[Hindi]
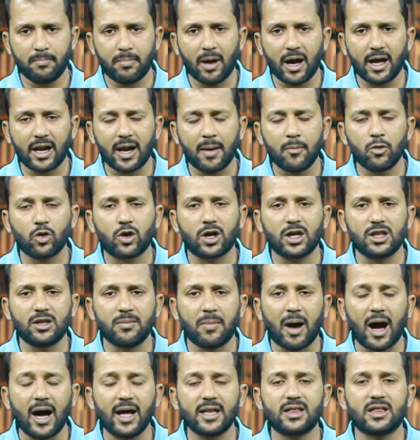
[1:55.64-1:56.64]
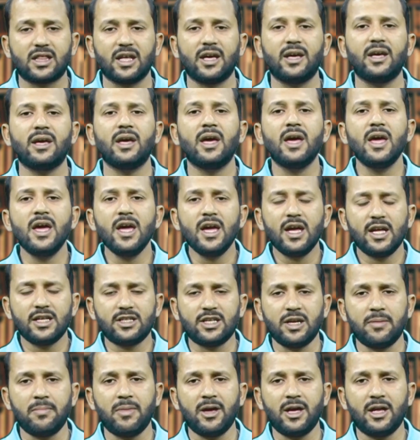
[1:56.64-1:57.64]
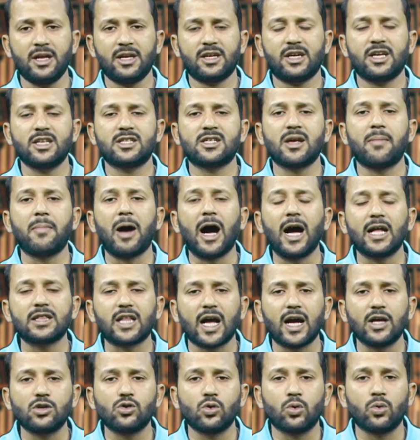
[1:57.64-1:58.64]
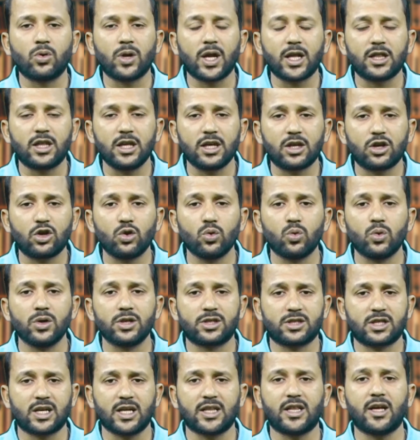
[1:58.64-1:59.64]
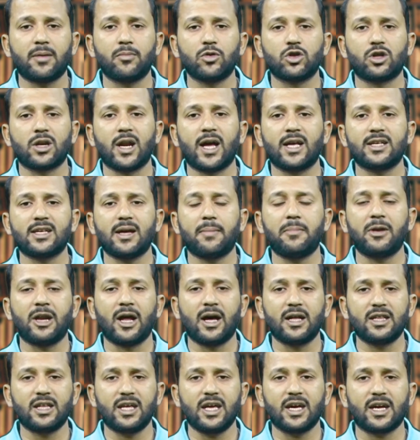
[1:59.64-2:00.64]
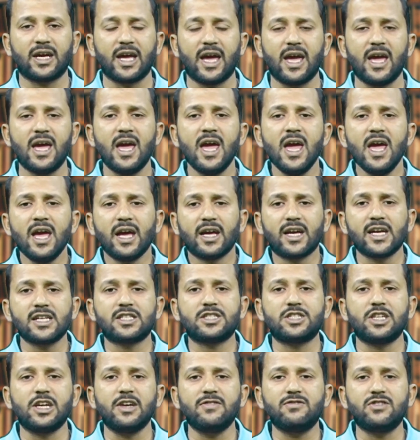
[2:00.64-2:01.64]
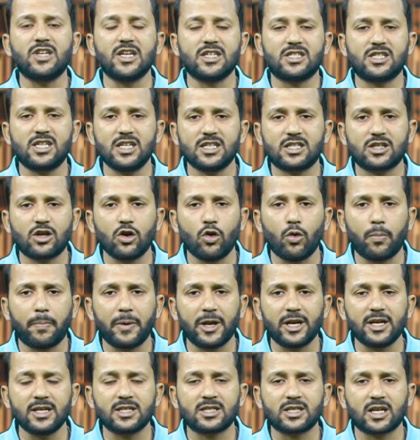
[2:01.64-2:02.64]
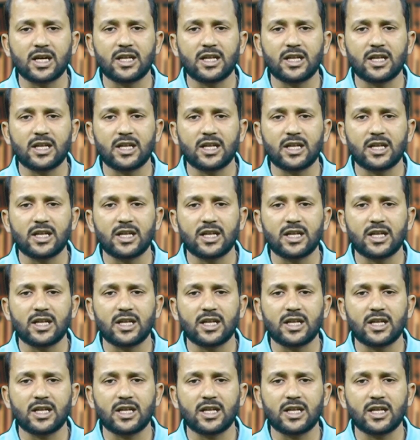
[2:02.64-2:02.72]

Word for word: बारह मुकदमात थे जिनमें की समात आज होना थी क्यों इस कदर मुतनाज़ बना दिए गए कि चीफ जस्टिस के ऊपर इस